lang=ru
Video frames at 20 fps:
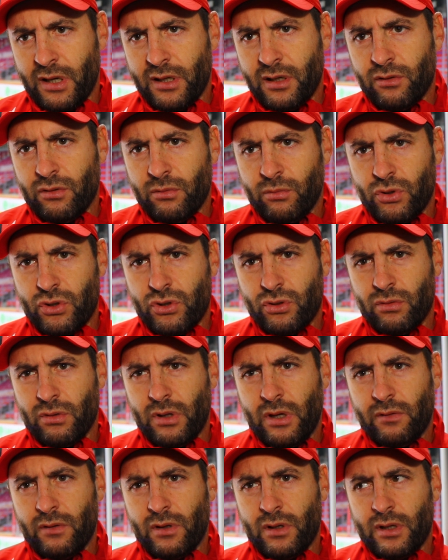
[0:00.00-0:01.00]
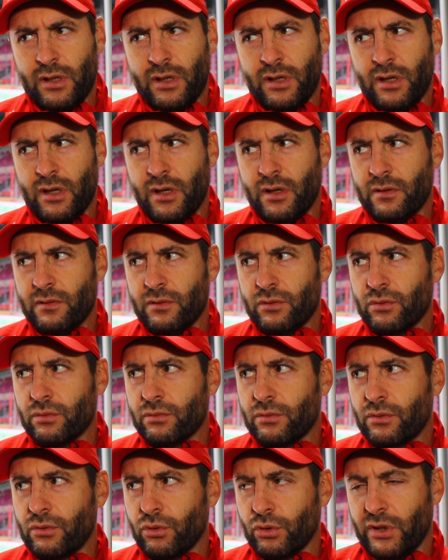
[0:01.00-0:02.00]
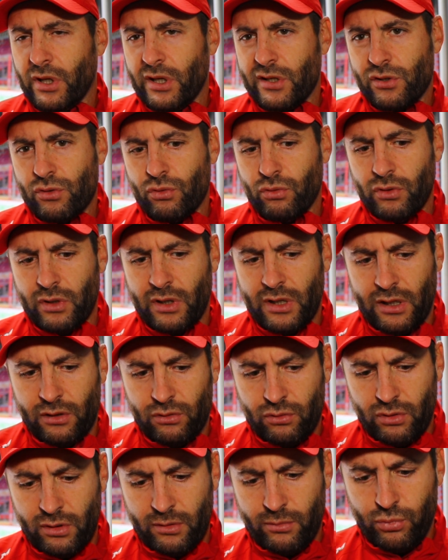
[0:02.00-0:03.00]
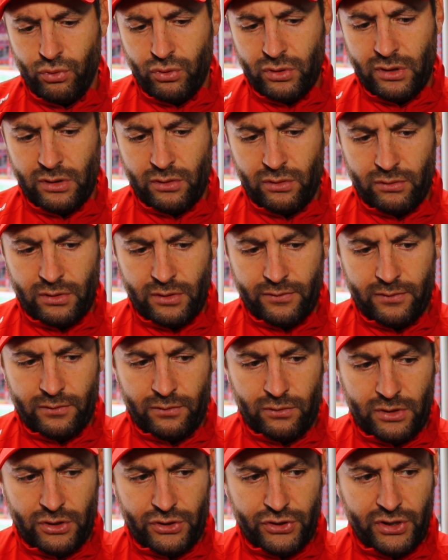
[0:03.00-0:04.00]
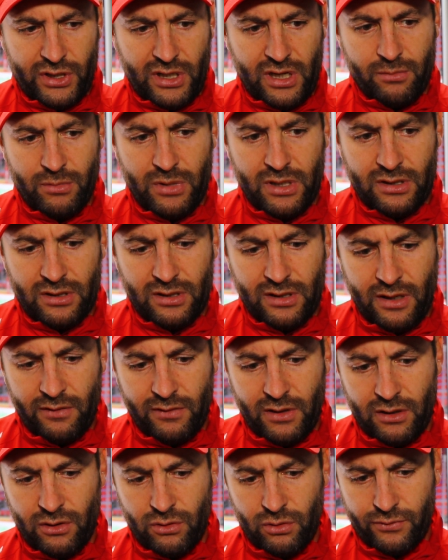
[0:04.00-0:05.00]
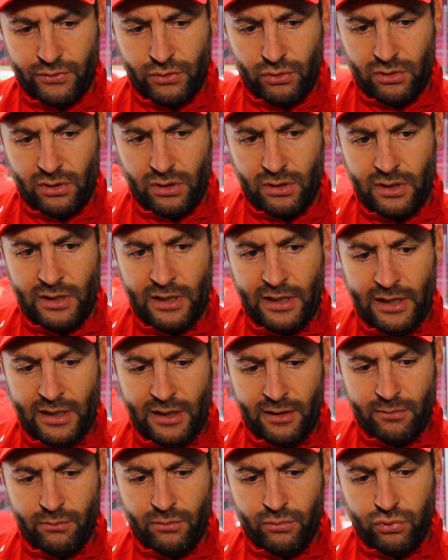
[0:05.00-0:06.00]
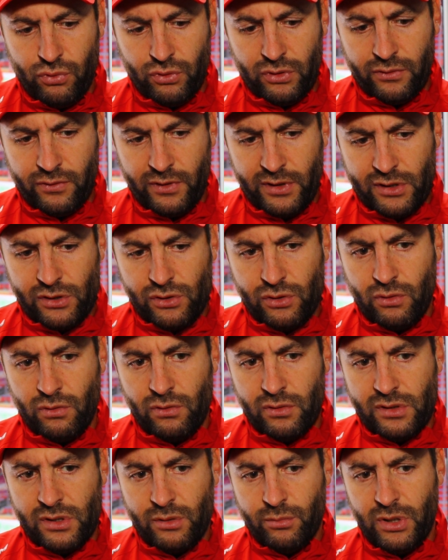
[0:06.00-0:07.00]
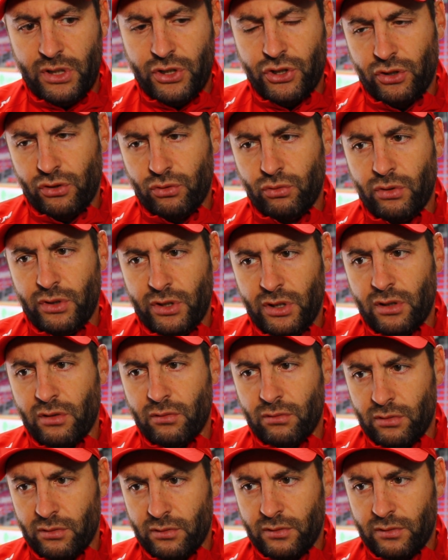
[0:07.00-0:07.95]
Я думаю, что, наверное, ну, тот рисунок, который будет у нашей команды, наверное, он все-таки будет вырисовываться ближе к турниру,